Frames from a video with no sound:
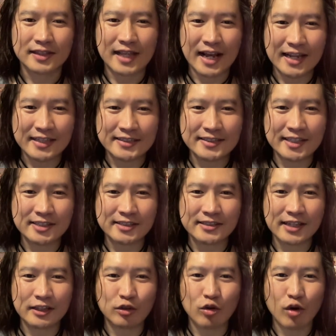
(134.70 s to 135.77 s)
大切
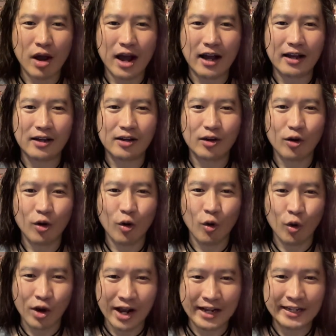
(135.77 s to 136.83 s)
なのは
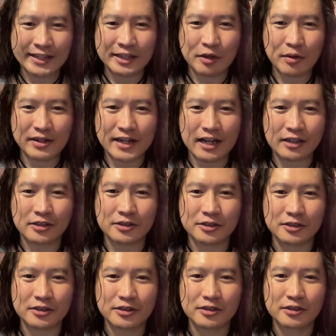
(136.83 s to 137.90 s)
お金ではなく
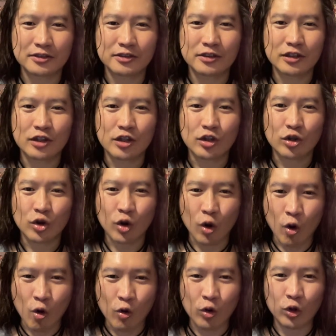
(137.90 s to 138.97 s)

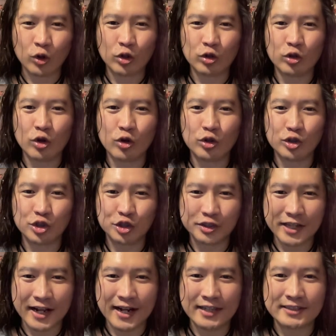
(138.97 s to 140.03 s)
心の
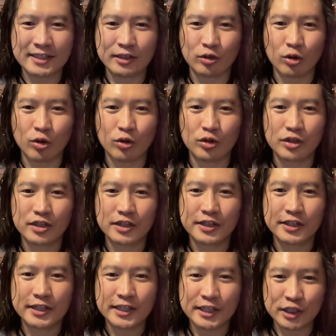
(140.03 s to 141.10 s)
豊かさと
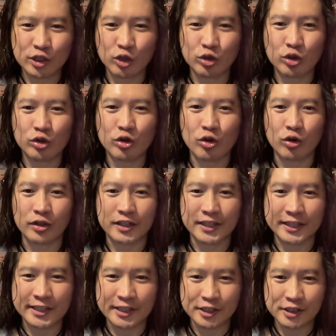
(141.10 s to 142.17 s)
人との
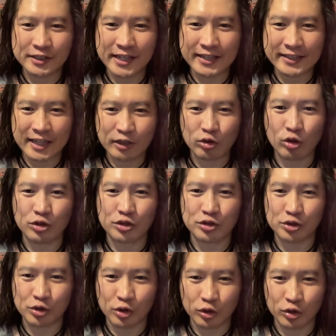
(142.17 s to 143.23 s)
絆だとい
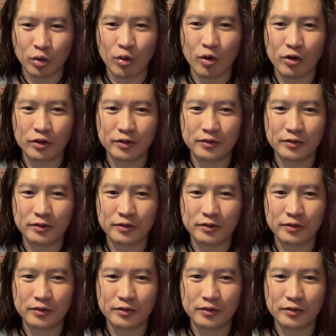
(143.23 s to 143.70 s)
うことを